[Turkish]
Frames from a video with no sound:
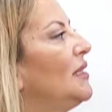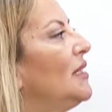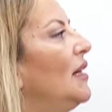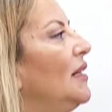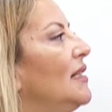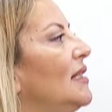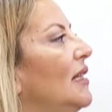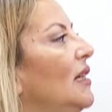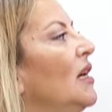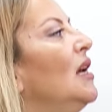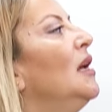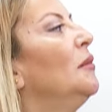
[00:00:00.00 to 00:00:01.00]
bir tanesi.
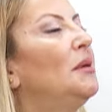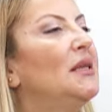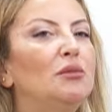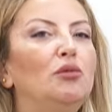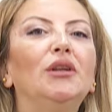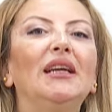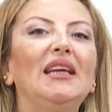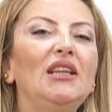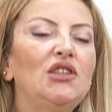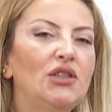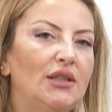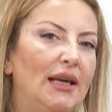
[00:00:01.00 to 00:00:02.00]
Biz burada
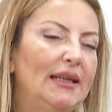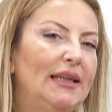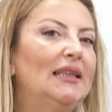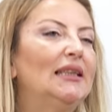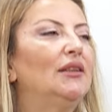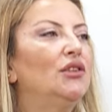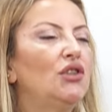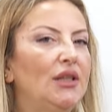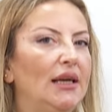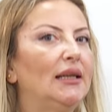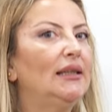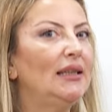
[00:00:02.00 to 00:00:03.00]
iç tenkitle dış
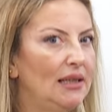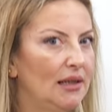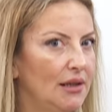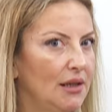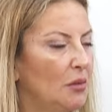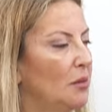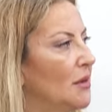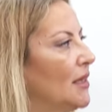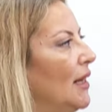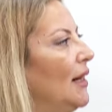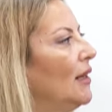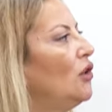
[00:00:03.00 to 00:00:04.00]
tenkiti iyi ayırmamız
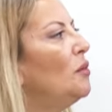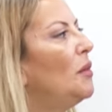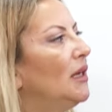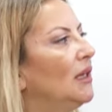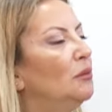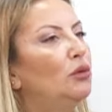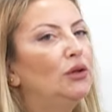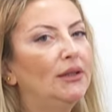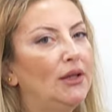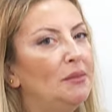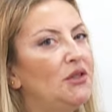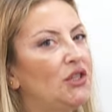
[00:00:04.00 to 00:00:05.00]
gerekiyor. Bakalım
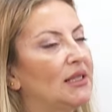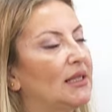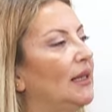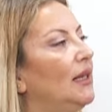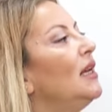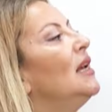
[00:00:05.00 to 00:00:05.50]
burada demişiz ki